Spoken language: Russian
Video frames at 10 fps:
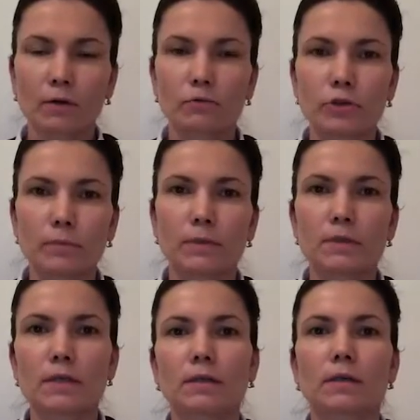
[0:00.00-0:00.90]
Учебный
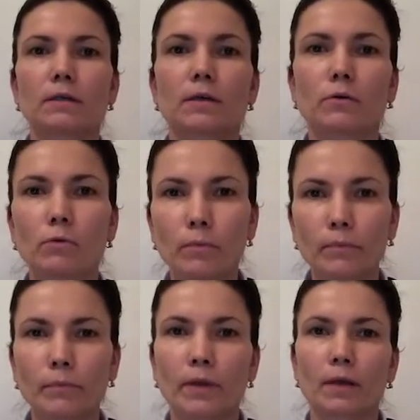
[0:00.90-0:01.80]
центр
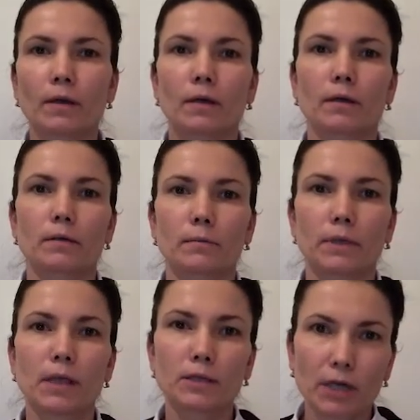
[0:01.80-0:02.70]
ТЭКОМ
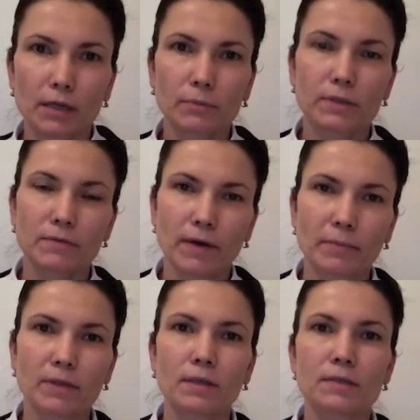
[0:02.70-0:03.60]
продолжает быть с
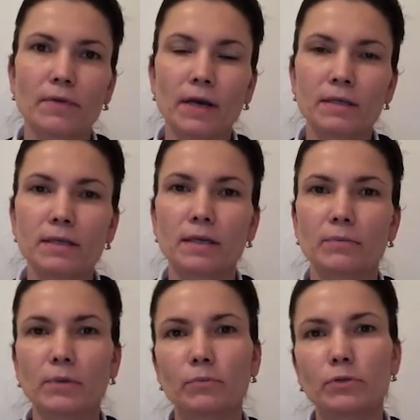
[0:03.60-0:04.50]
вами на связи, и
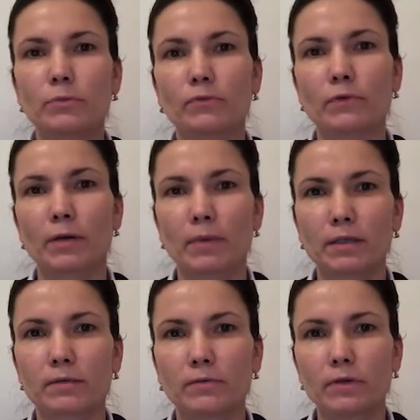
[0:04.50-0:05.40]
мы будем в
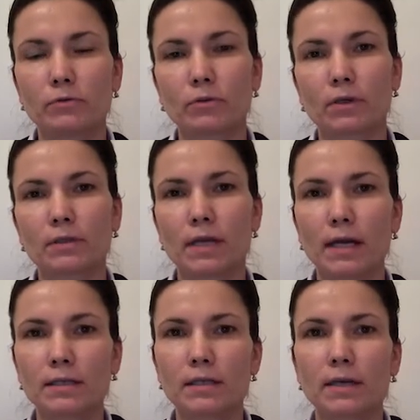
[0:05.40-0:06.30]
формате
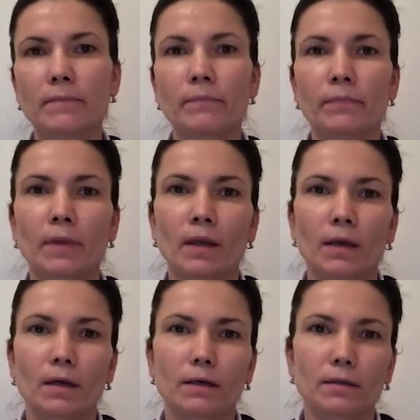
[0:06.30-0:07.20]
видеотрансляции
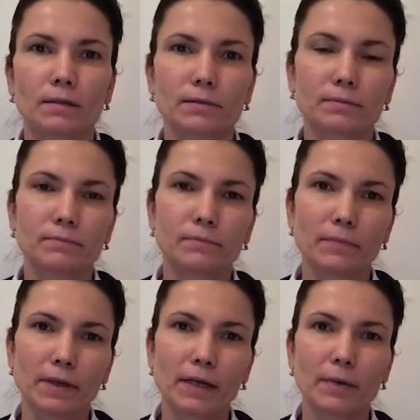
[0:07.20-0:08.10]
э,
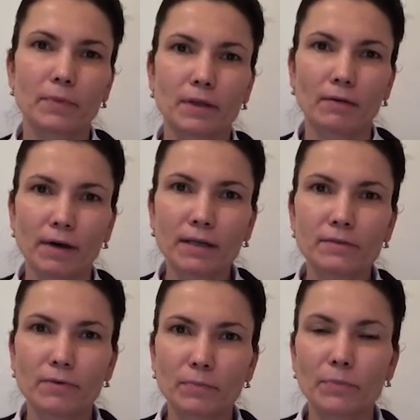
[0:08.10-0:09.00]

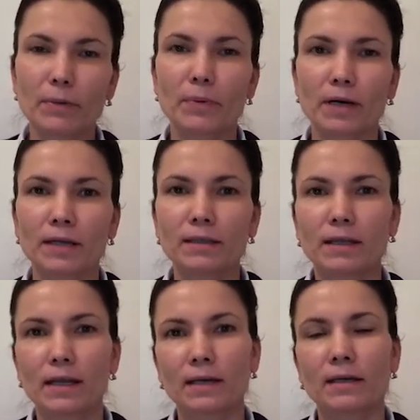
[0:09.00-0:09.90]
рекомендовать вам препараты
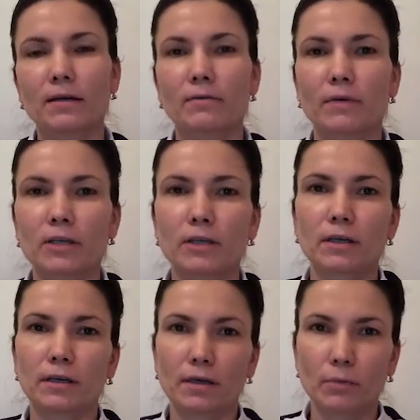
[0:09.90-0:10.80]
для
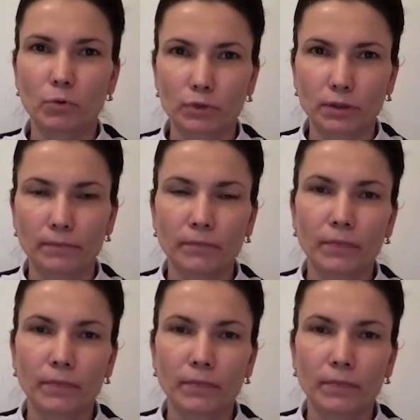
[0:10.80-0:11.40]
вашей работы,